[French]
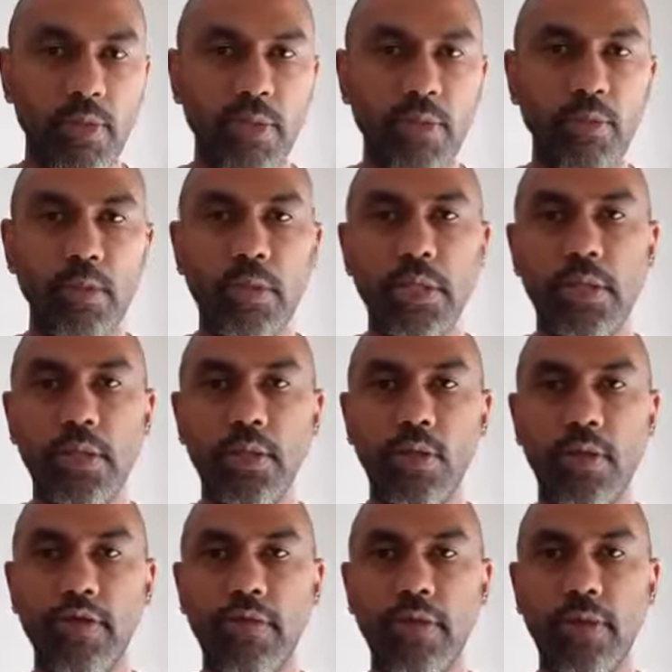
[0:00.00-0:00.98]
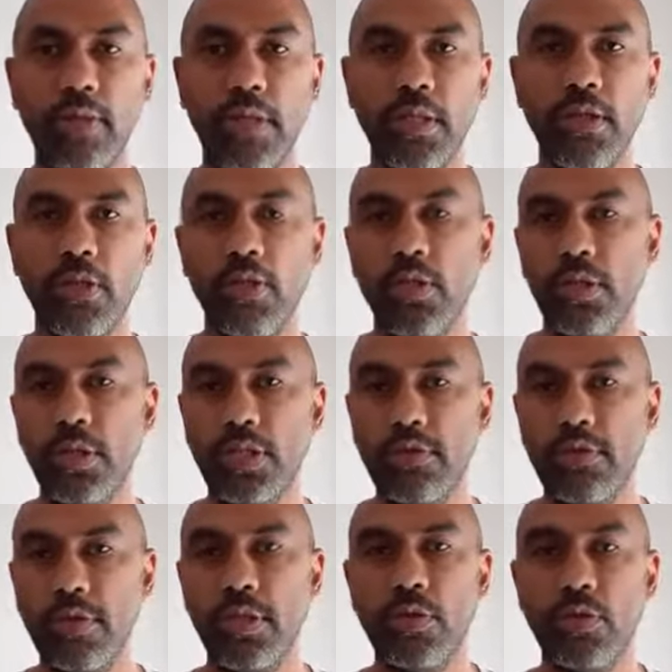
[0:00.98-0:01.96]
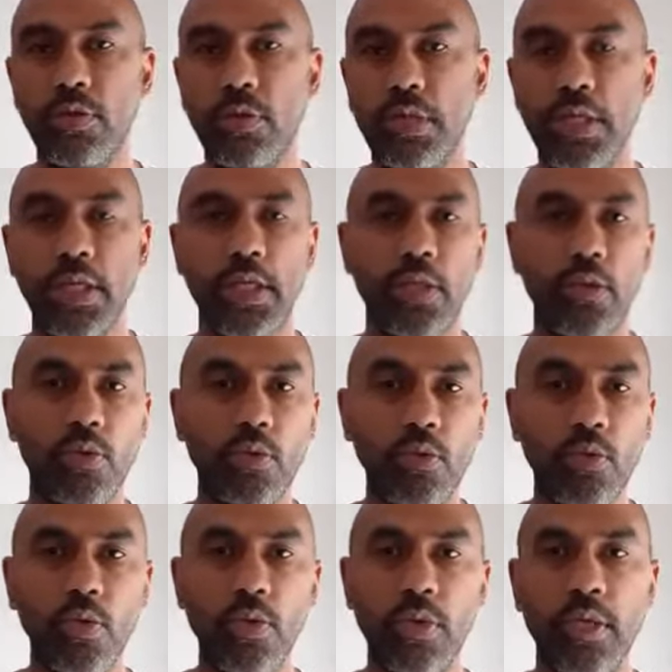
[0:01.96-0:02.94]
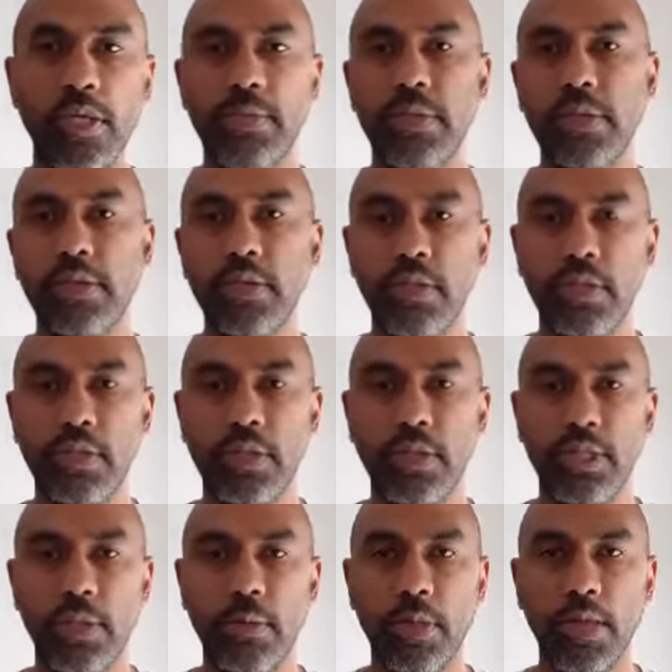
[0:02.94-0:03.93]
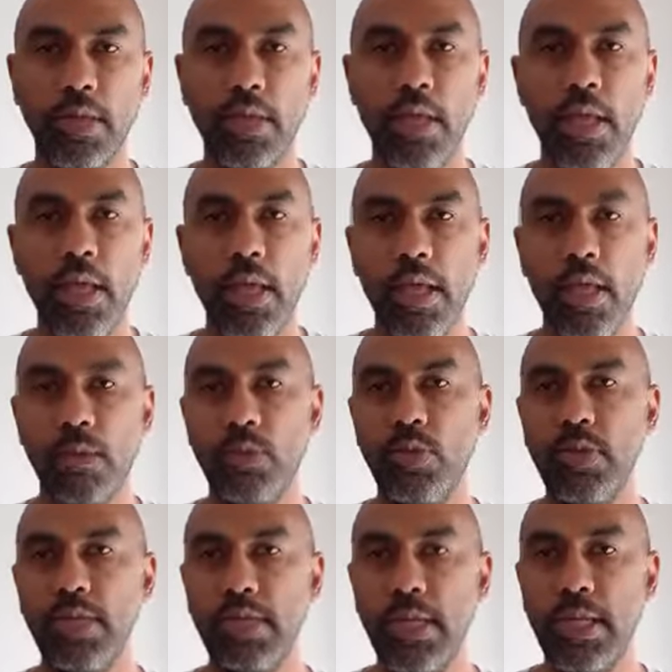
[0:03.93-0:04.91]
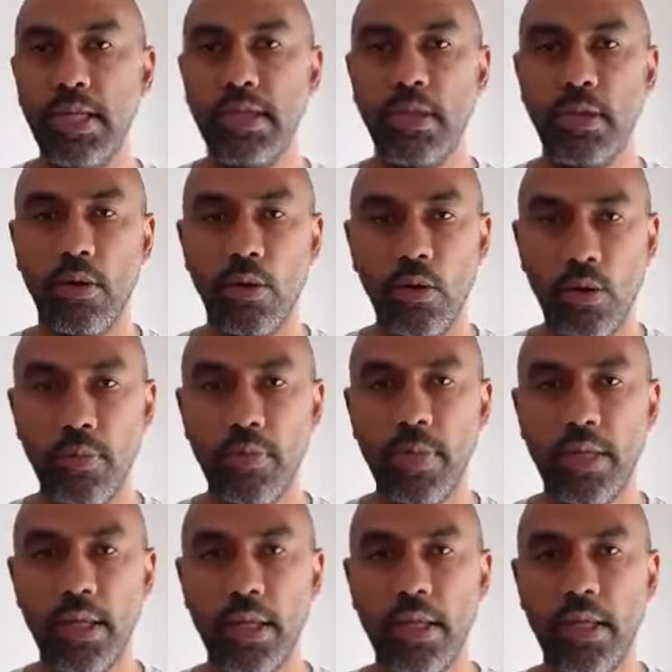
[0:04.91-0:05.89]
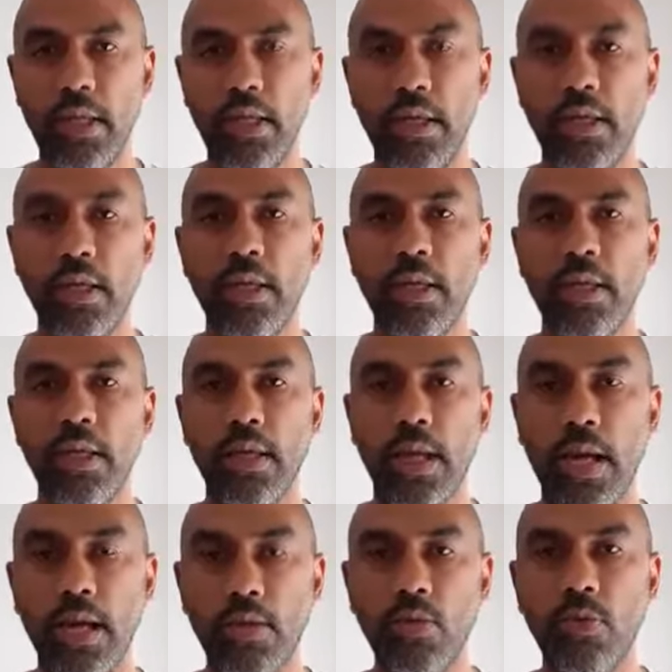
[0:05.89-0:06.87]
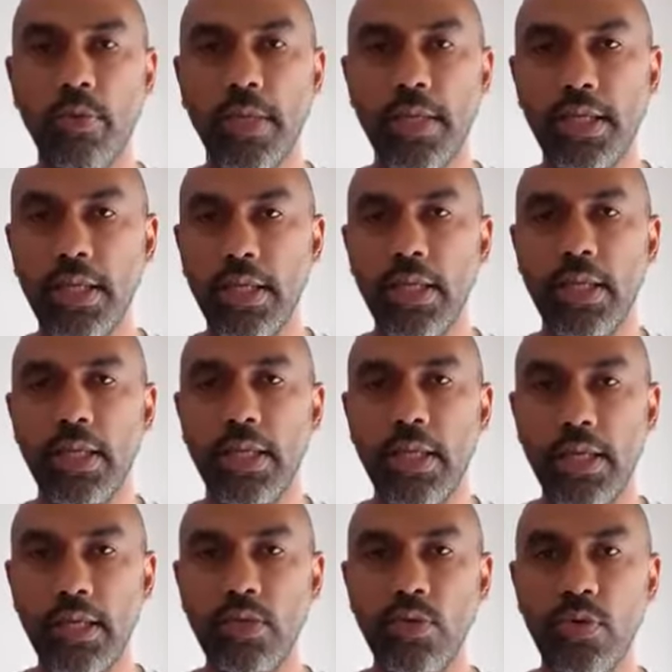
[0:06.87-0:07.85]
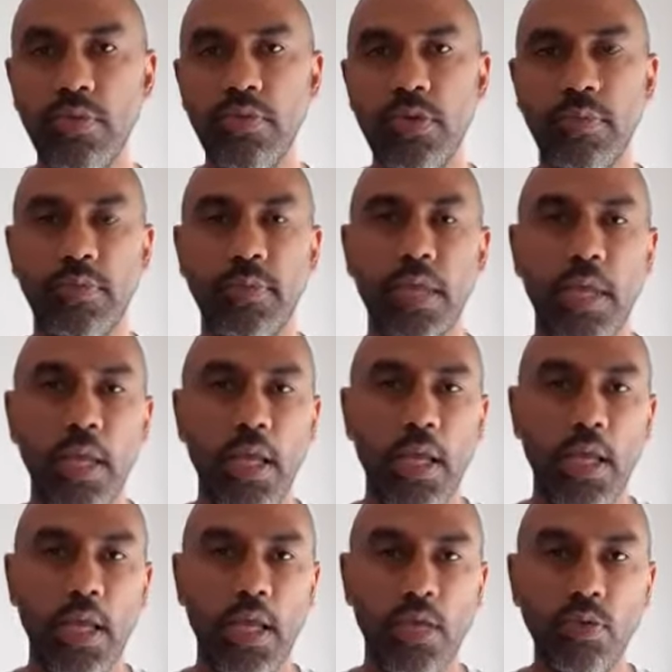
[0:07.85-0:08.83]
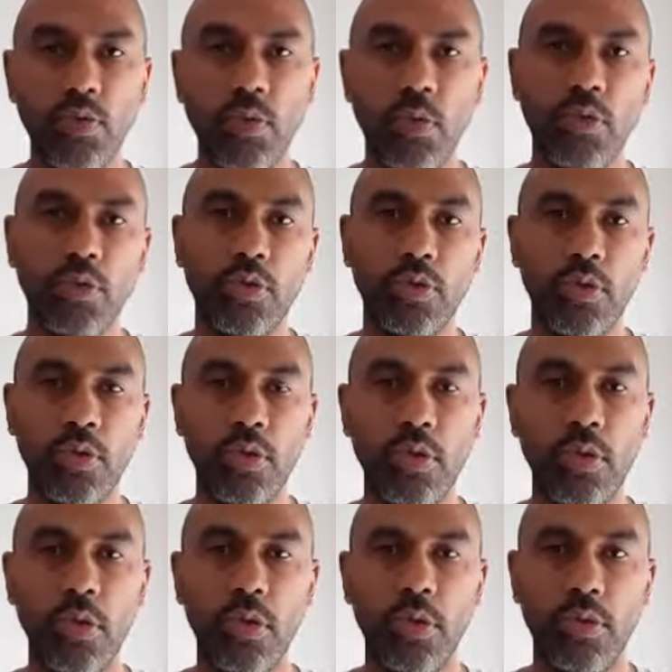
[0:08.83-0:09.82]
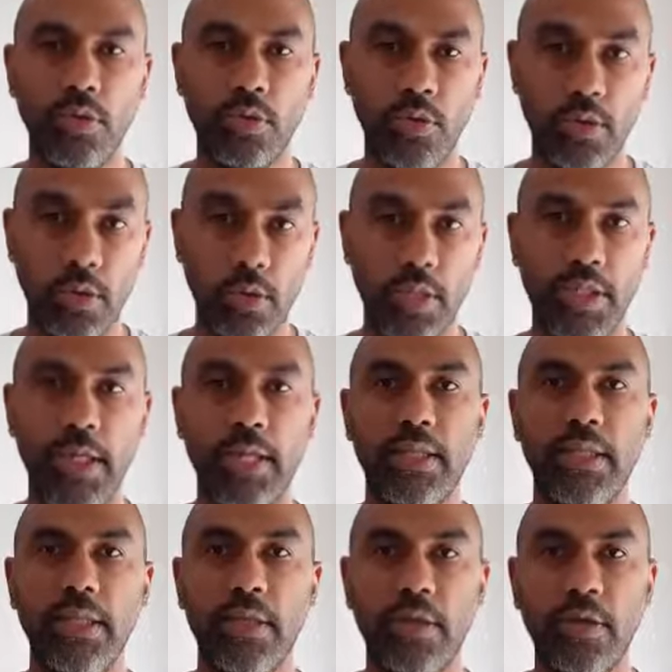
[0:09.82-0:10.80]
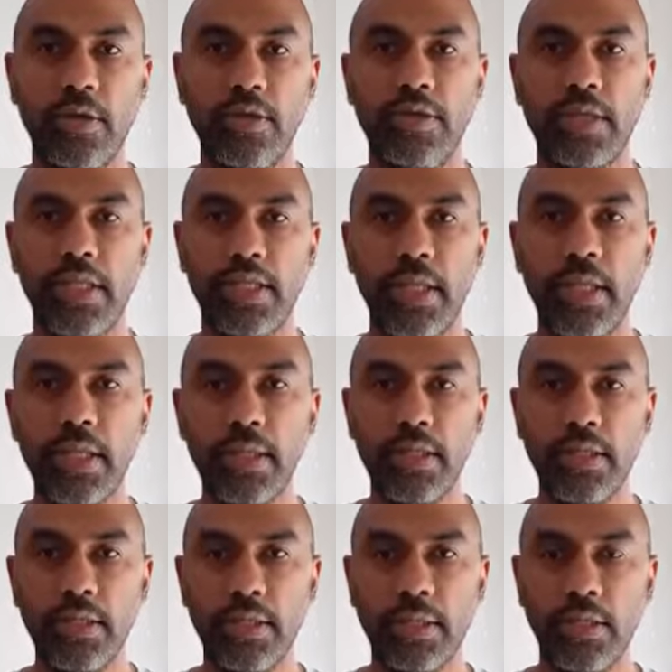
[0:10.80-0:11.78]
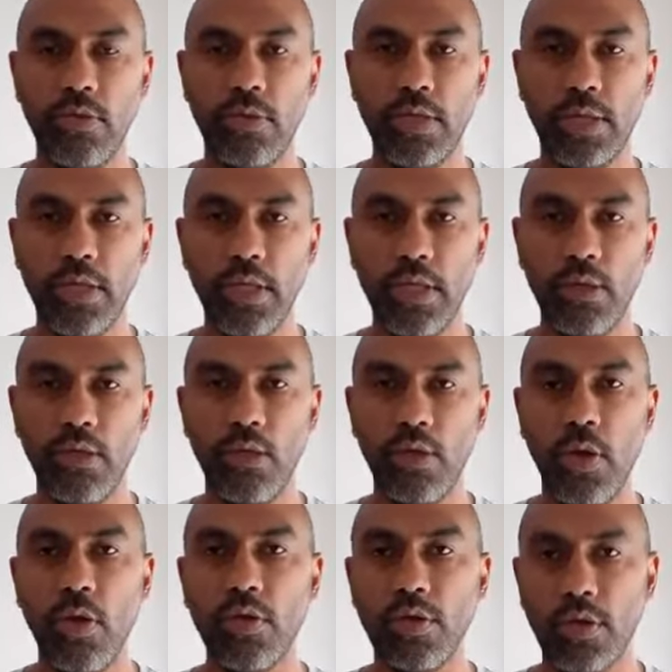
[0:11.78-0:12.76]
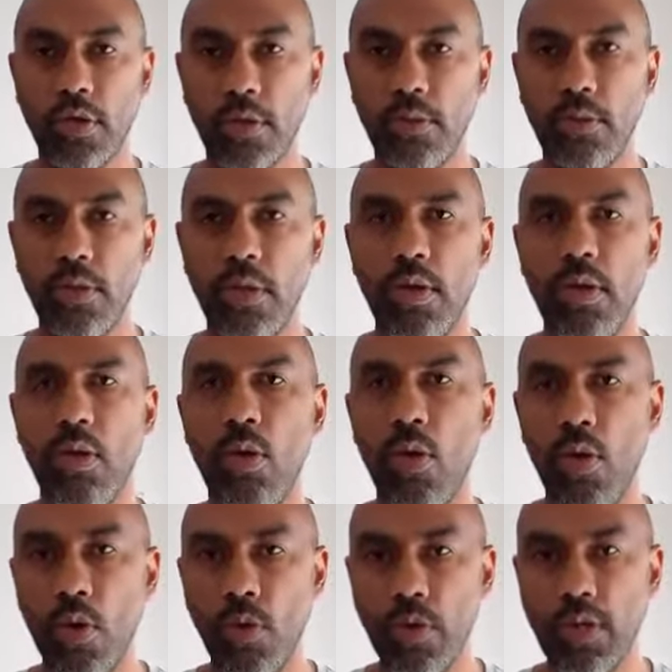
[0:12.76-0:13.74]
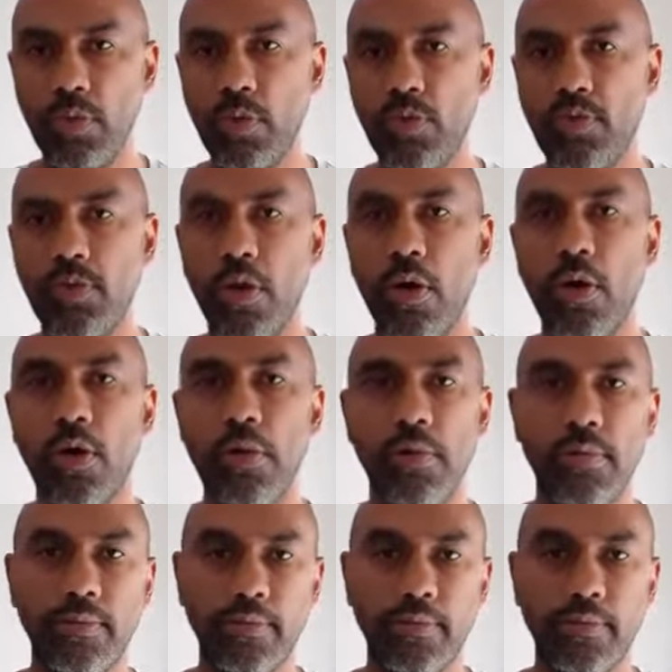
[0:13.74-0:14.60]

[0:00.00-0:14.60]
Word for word: démunies ou les familles dans de grandes difficultés ou les personnes sans abri, puissent être repérées, accompagnées et suivies. Et nous, notre slogan de Solidarité cronov 74, c'est de dire qu'ensemble, on est plus fort.